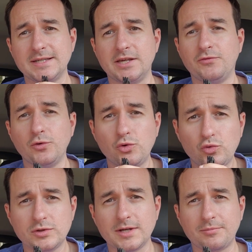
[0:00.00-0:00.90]
c'est qu'il faut
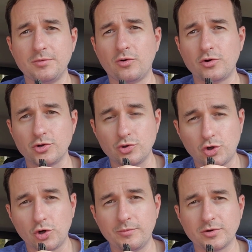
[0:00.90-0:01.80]
tout simplement que
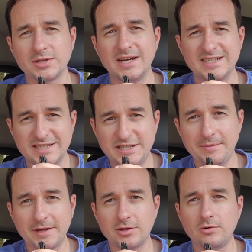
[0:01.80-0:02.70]
tu commences
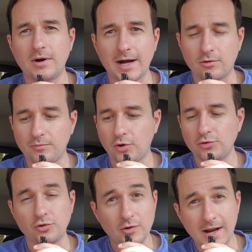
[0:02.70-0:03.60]
dès maintenant à
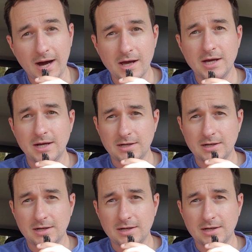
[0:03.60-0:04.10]
comprendre que là,